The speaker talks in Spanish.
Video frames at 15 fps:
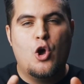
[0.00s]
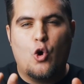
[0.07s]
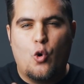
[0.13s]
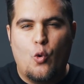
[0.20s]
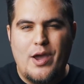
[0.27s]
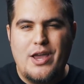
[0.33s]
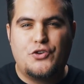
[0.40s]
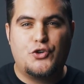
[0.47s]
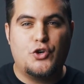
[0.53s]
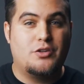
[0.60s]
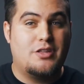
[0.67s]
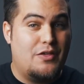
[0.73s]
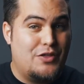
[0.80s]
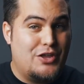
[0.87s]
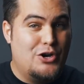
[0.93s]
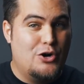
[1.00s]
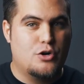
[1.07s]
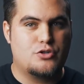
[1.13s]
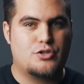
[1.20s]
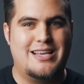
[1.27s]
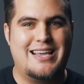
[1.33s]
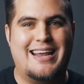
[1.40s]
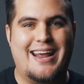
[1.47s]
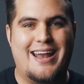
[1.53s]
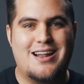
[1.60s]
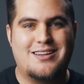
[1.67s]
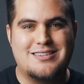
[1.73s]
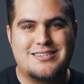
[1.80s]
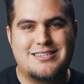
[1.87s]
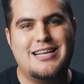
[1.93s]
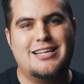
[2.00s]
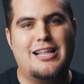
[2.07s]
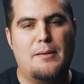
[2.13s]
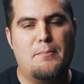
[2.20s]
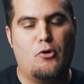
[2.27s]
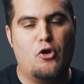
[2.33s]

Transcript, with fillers: juicio de Dios y que necesitan